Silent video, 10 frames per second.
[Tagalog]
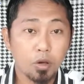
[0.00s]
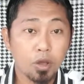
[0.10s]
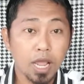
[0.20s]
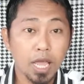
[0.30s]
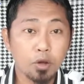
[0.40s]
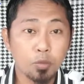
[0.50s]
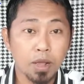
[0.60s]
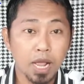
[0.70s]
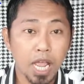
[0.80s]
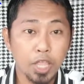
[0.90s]
or
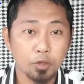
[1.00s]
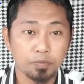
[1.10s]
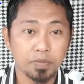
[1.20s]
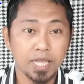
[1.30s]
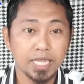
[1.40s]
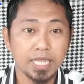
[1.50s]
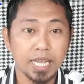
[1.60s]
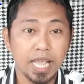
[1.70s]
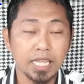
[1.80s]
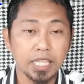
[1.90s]
anumang hayop na
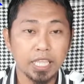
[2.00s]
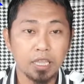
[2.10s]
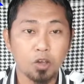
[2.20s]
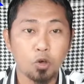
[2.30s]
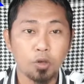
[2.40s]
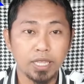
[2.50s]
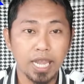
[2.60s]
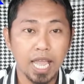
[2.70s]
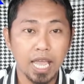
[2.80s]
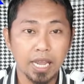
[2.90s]
kinakatay o
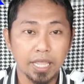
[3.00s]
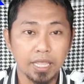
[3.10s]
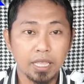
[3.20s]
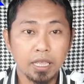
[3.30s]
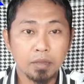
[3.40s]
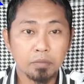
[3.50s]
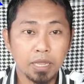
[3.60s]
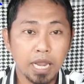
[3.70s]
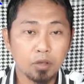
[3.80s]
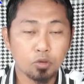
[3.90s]
inaalay
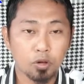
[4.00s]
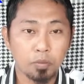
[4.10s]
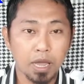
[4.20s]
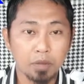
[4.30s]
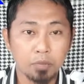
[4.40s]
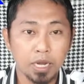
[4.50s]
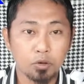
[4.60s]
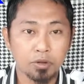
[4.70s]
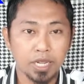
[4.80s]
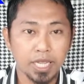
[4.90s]
bilang kurban,
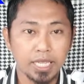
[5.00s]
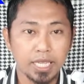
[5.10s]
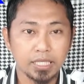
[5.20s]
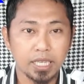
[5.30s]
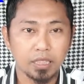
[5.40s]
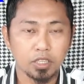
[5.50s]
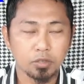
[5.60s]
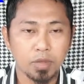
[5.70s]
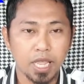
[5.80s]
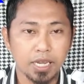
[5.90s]
bilang urahiya sa
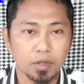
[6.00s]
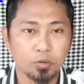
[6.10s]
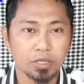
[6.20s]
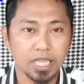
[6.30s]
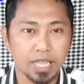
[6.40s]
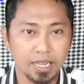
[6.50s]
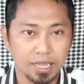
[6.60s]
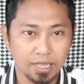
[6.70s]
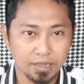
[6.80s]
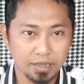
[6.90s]
Allah subhanahu wa
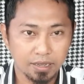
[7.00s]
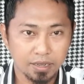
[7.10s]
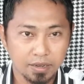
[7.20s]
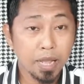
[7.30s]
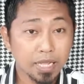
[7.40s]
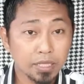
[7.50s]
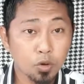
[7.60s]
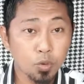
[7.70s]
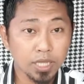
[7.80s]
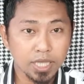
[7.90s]
ta'ala.
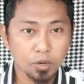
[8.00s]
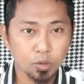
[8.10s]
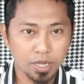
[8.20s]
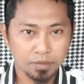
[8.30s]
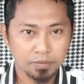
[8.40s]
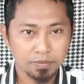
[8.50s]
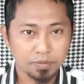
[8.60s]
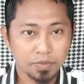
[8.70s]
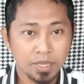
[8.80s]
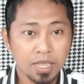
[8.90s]
Pangatlong katanungan,
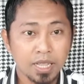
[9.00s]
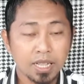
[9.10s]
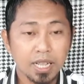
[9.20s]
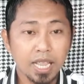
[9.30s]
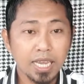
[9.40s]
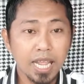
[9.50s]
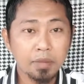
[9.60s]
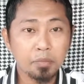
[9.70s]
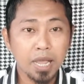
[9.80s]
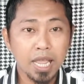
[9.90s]

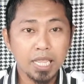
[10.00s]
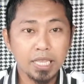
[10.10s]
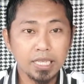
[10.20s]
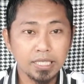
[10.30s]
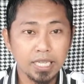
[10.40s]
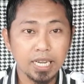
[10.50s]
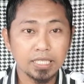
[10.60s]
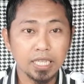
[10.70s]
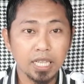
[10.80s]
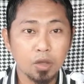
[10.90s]
kailan ba
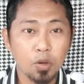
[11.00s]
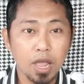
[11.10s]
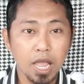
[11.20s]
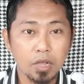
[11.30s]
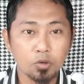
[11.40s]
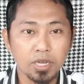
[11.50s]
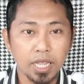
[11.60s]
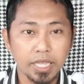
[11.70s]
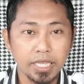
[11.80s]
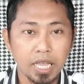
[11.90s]
isinasagawa ang
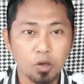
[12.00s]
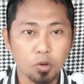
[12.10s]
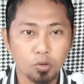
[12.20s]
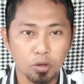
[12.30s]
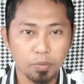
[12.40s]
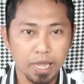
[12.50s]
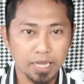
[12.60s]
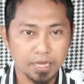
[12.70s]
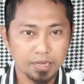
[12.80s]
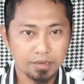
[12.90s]
urahiya o
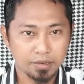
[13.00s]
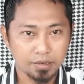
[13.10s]
kurban?